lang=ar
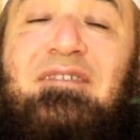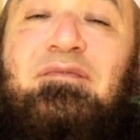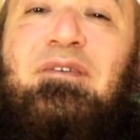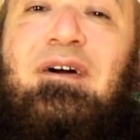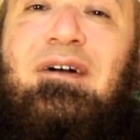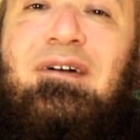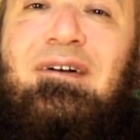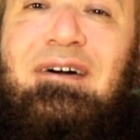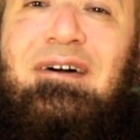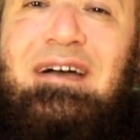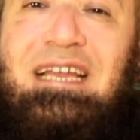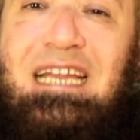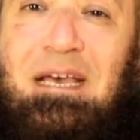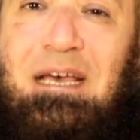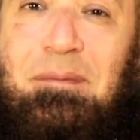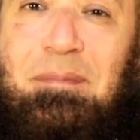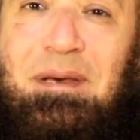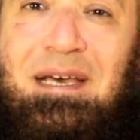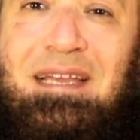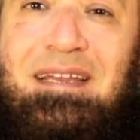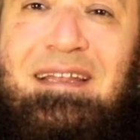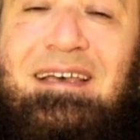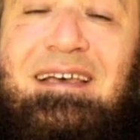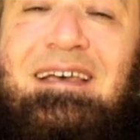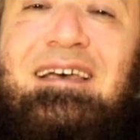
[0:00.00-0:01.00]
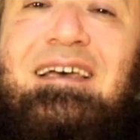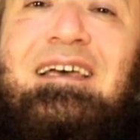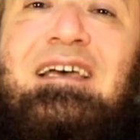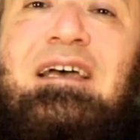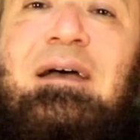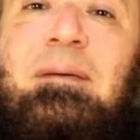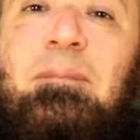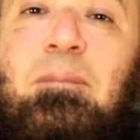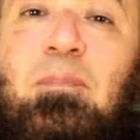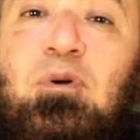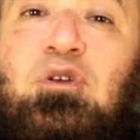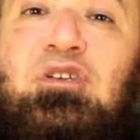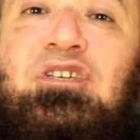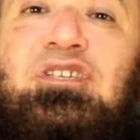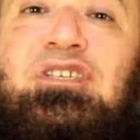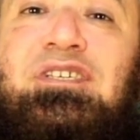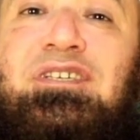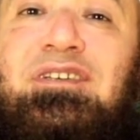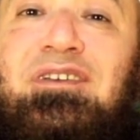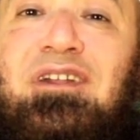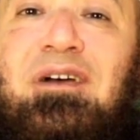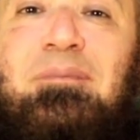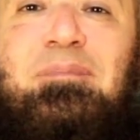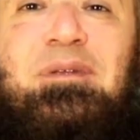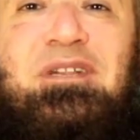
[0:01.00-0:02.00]
فقال بلى
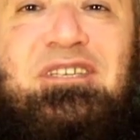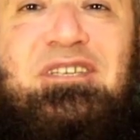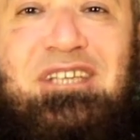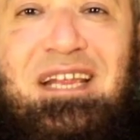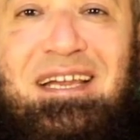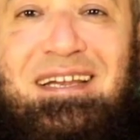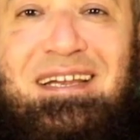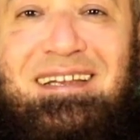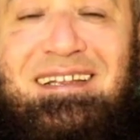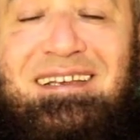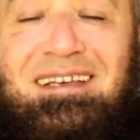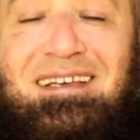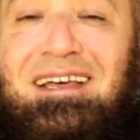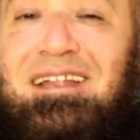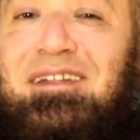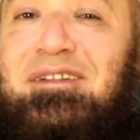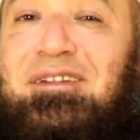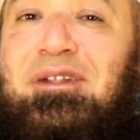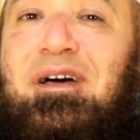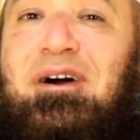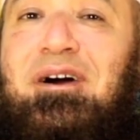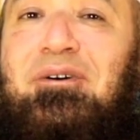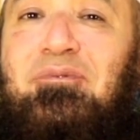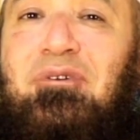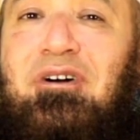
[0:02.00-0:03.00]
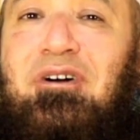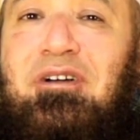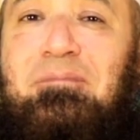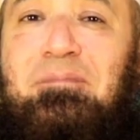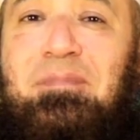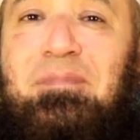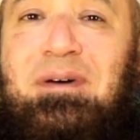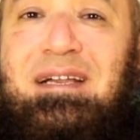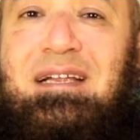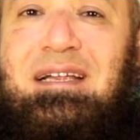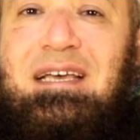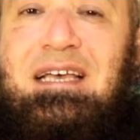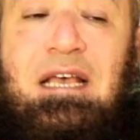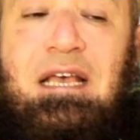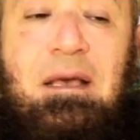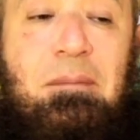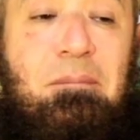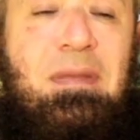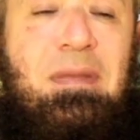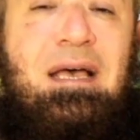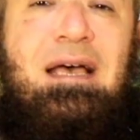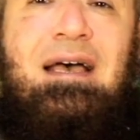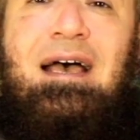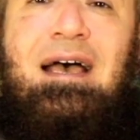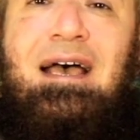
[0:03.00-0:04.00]
بشر بالجنة الله أكبر
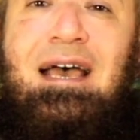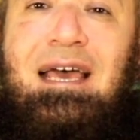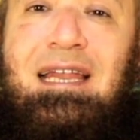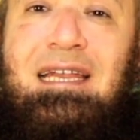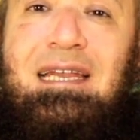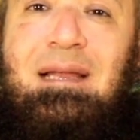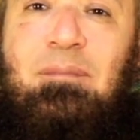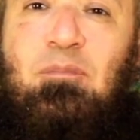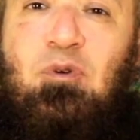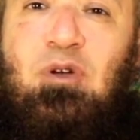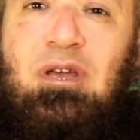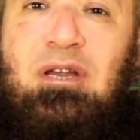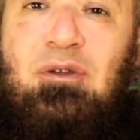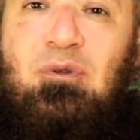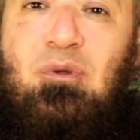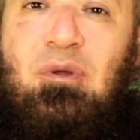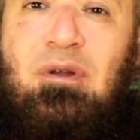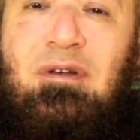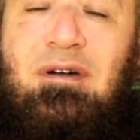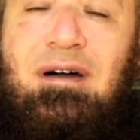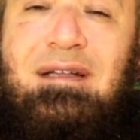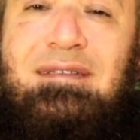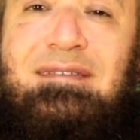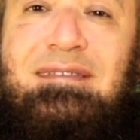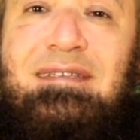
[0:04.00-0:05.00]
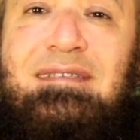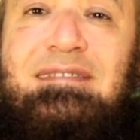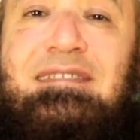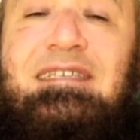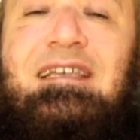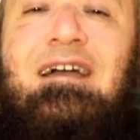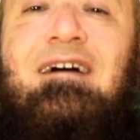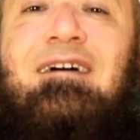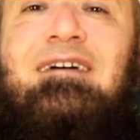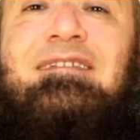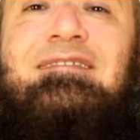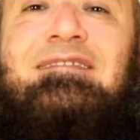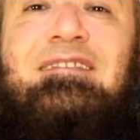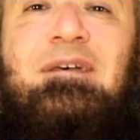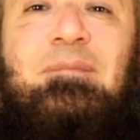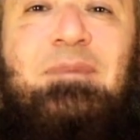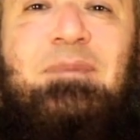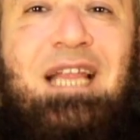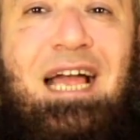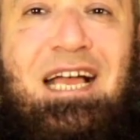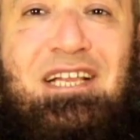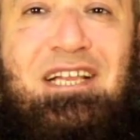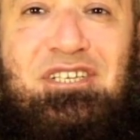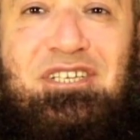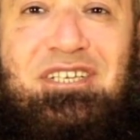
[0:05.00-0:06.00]
ما أهل مهل قط دي خاصة
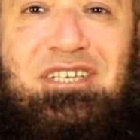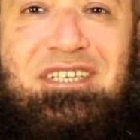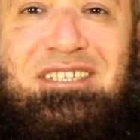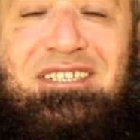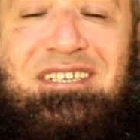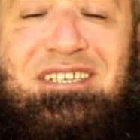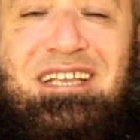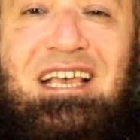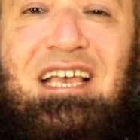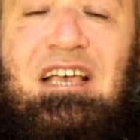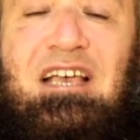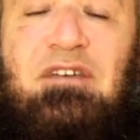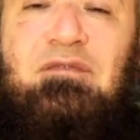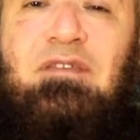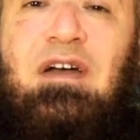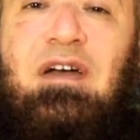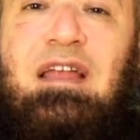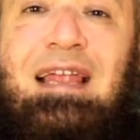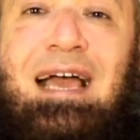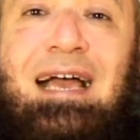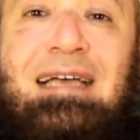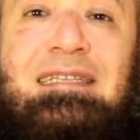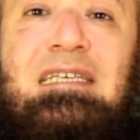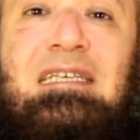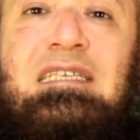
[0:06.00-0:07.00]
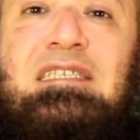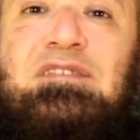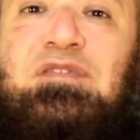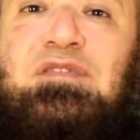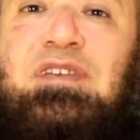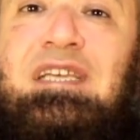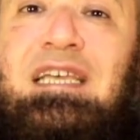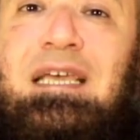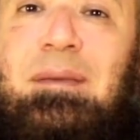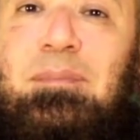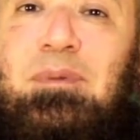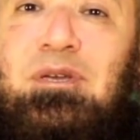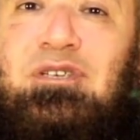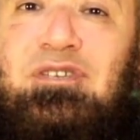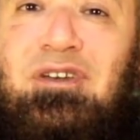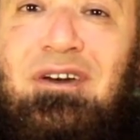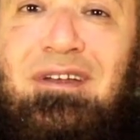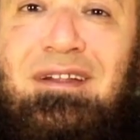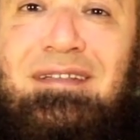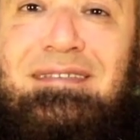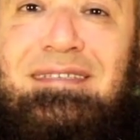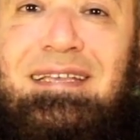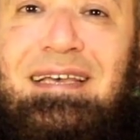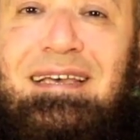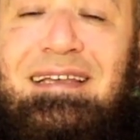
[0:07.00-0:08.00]
بالحجيج فالحديث فيه
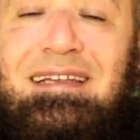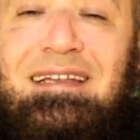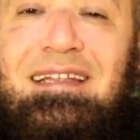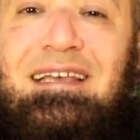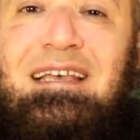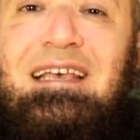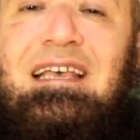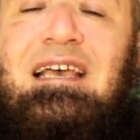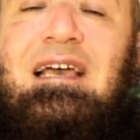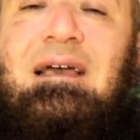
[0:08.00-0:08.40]
بشارتان